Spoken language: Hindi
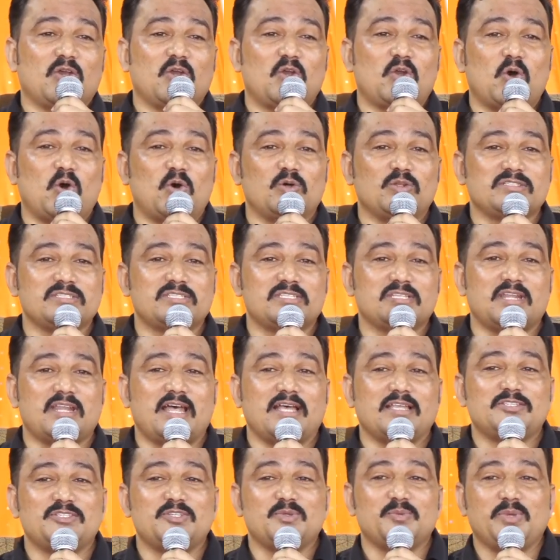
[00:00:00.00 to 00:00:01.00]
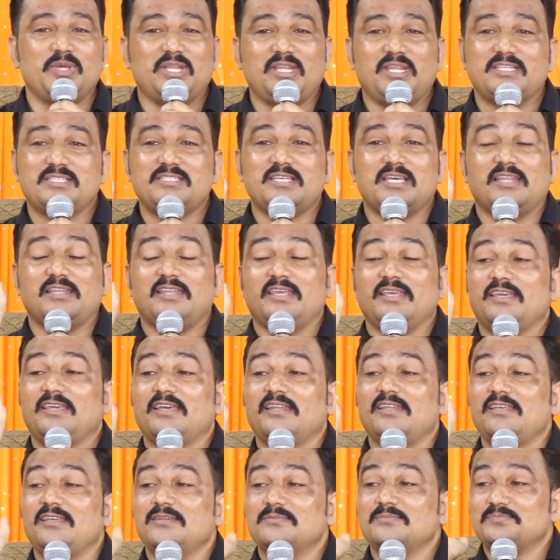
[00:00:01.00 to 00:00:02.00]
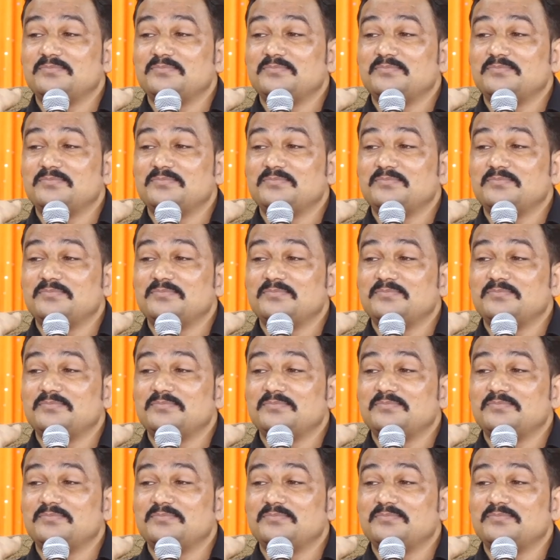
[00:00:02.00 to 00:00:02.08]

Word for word: कौन से राज्य में ले जाने के लिए